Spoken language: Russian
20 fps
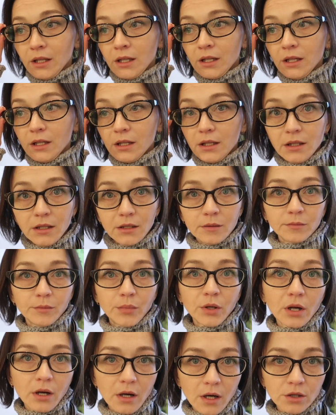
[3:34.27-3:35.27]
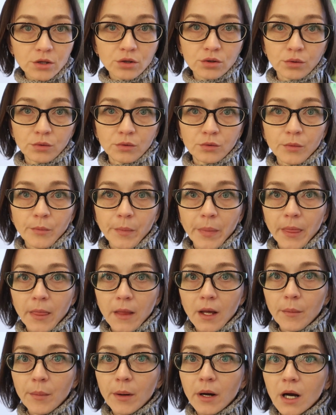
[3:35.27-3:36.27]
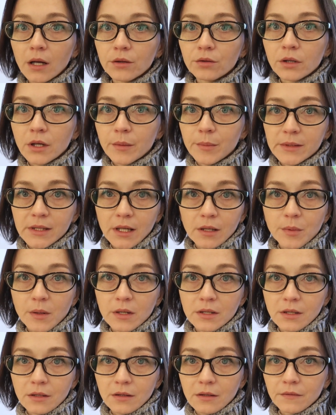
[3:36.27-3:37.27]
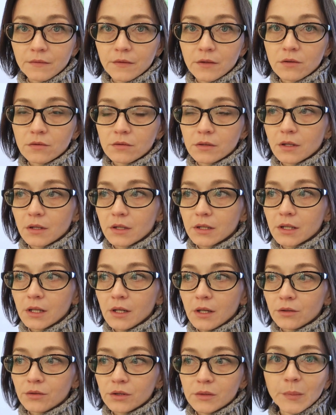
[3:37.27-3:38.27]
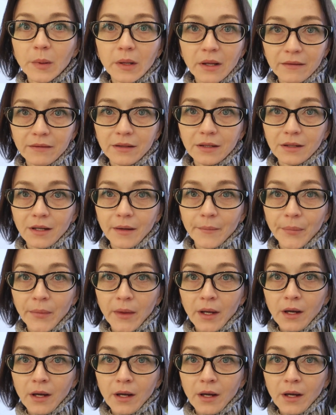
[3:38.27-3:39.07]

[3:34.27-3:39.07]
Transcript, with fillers: И прихожу, а пока только 50% выгрузилось, то есть половина.